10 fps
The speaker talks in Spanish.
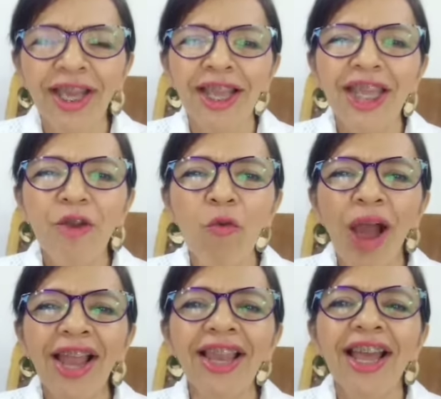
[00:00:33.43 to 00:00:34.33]

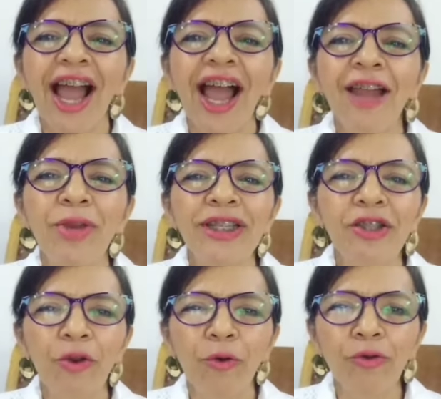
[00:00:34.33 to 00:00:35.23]
igual a
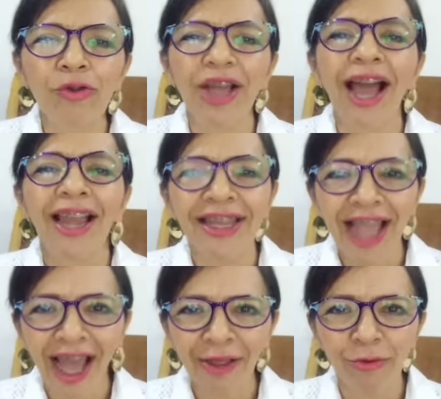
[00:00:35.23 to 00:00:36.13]
nuestros
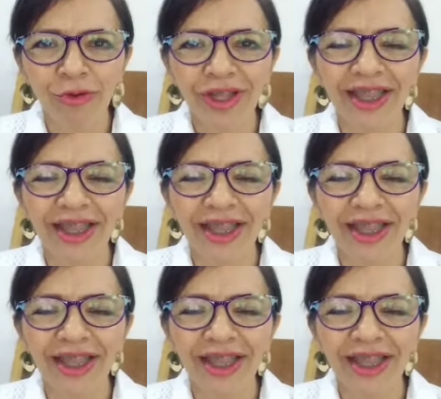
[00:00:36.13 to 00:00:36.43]
aliados,